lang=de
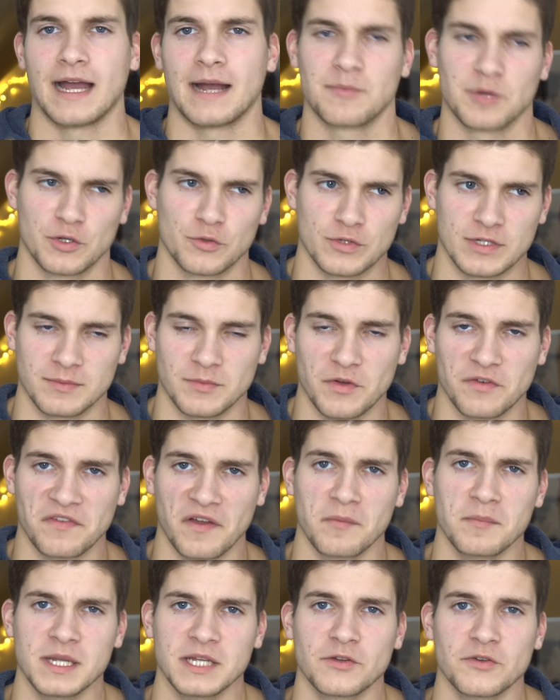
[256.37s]
Aber gut, im
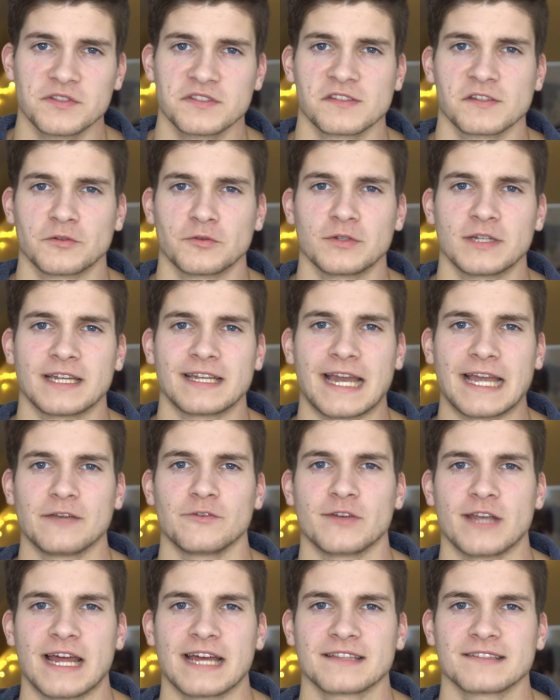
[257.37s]
November
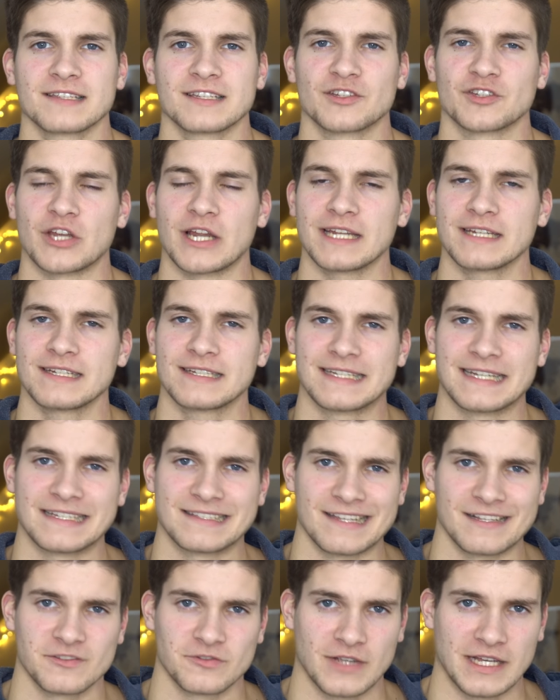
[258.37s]
1981 startete
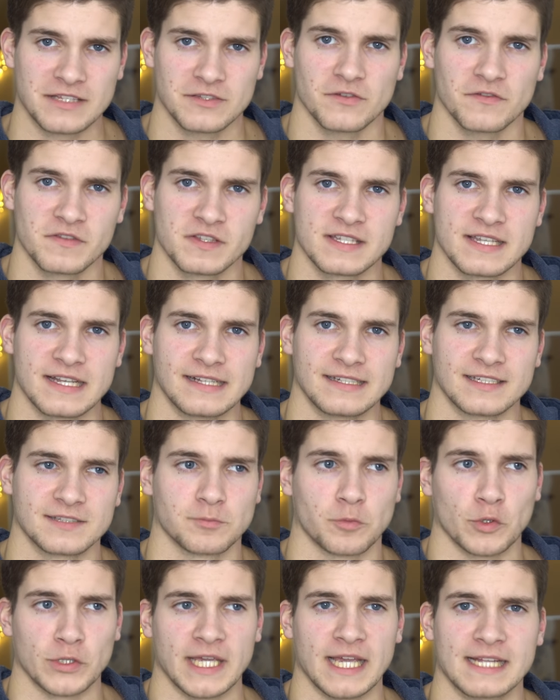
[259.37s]
jetzt also ganz offiziell das
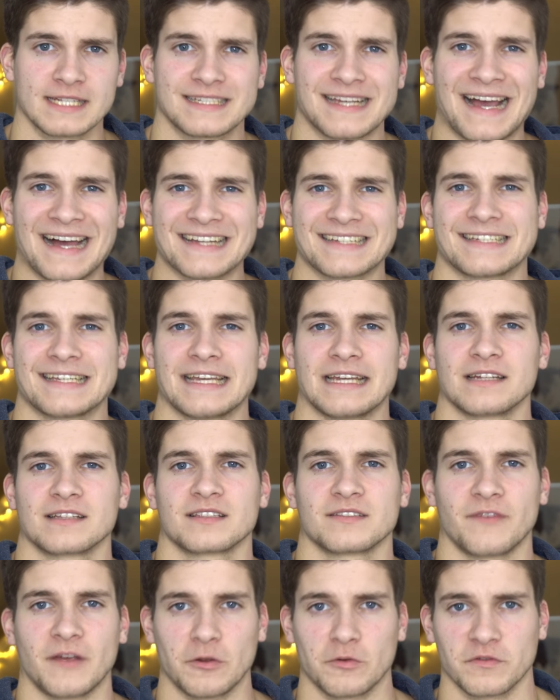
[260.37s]
Projekt ATR
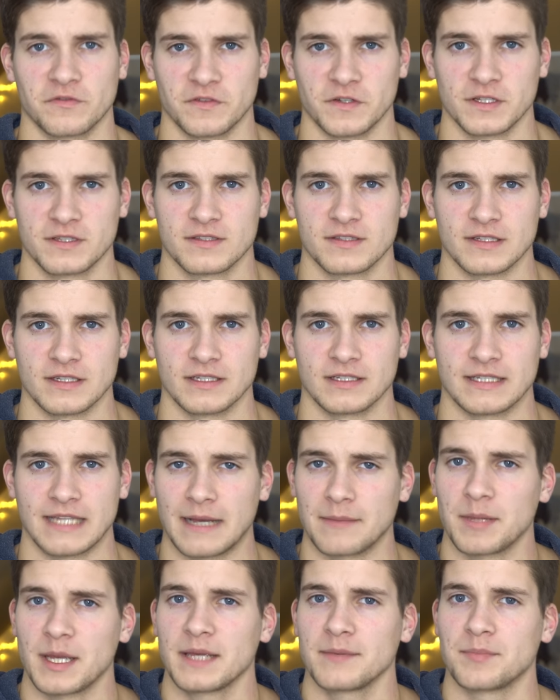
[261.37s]
42.
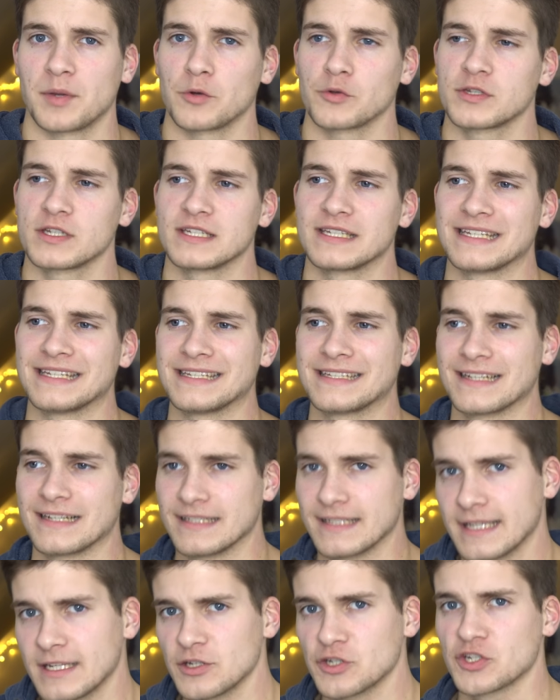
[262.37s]
Dabei baute die
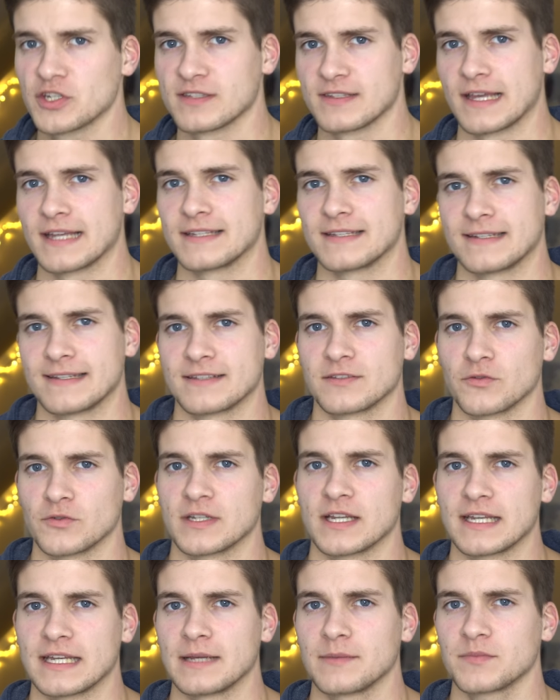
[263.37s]
italienische Seite des
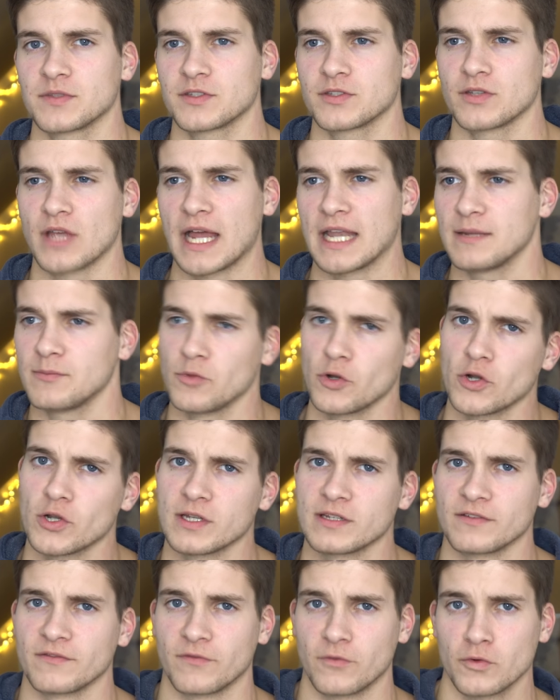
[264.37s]
Unternehmens alle
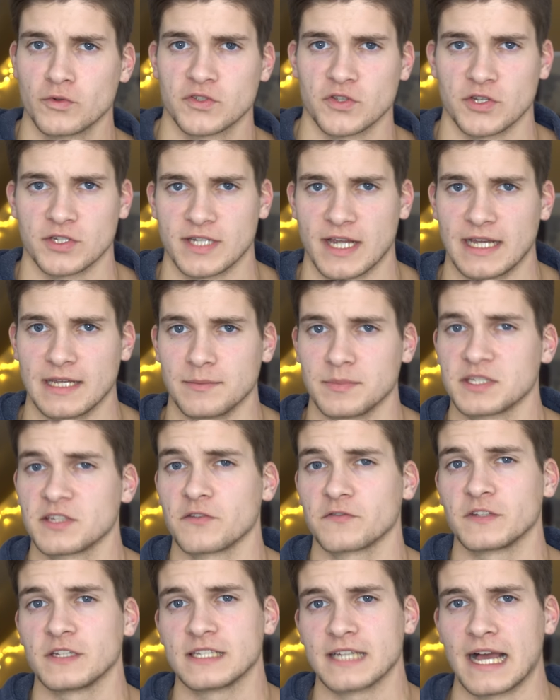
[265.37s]
möglichen Flugzeugteile bis
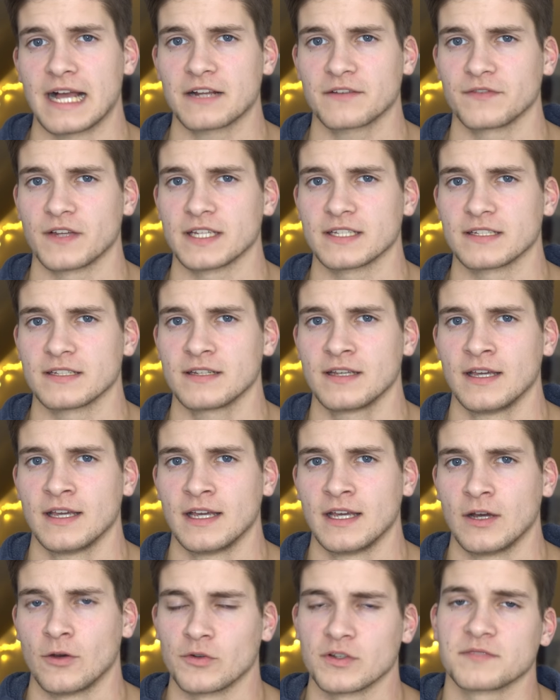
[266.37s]
auf die Tragflächen
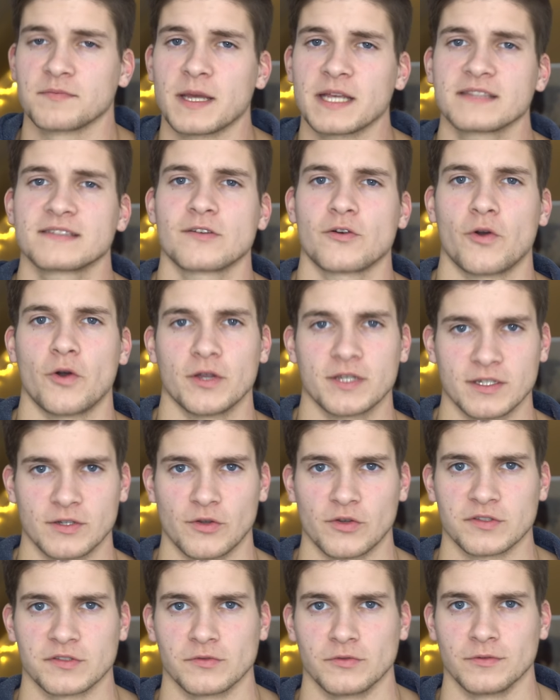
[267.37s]
und das machen sie auch heute
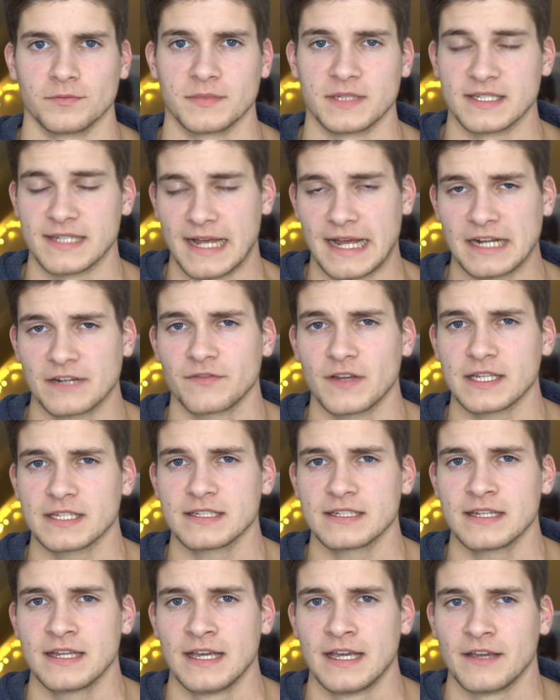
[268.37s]
noch so. Die
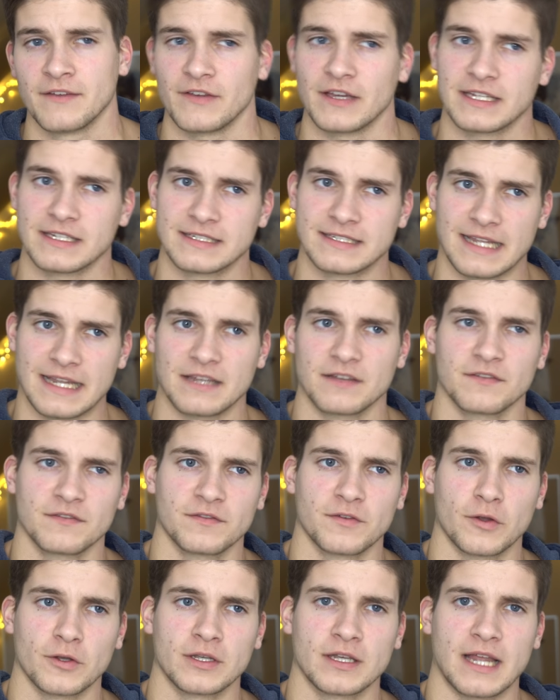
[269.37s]
Tragflächen werden dann
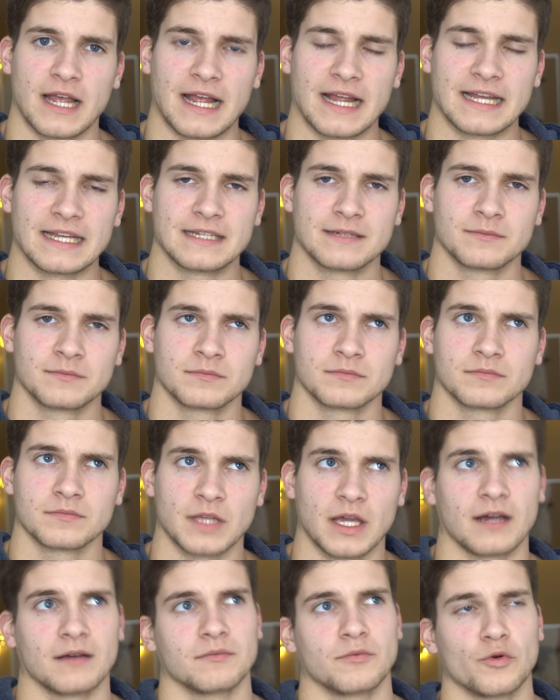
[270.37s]
von einem
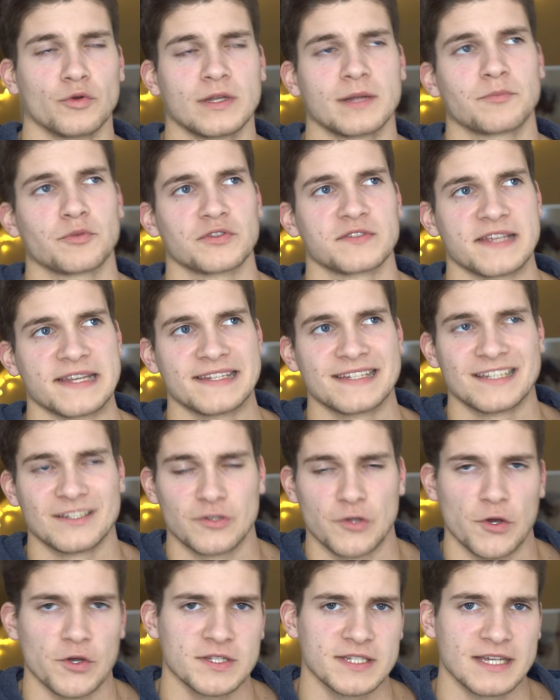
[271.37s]
ja, hundertprozentigen
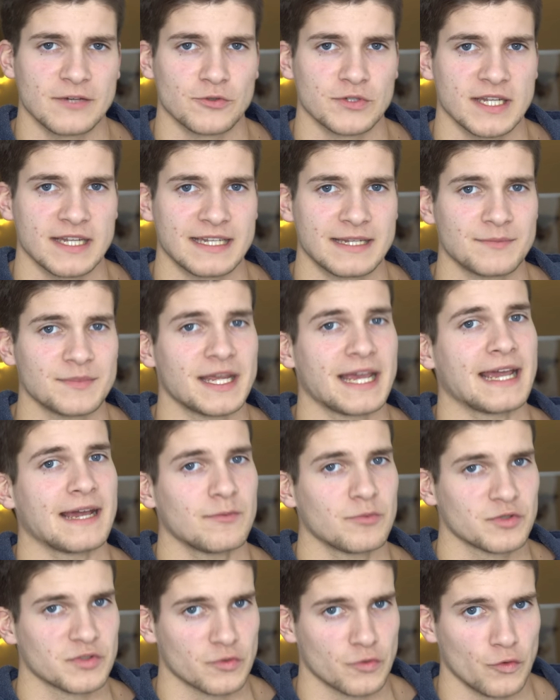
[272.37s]
Tochterunternehmen der
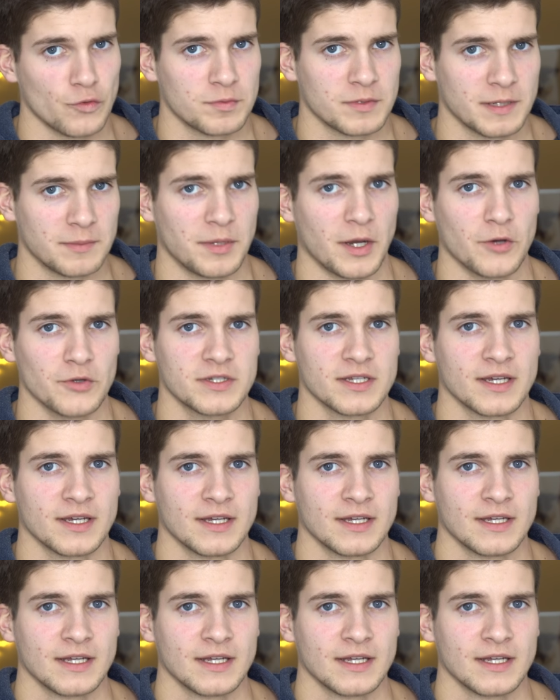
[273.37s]
Airbus Group gebaut.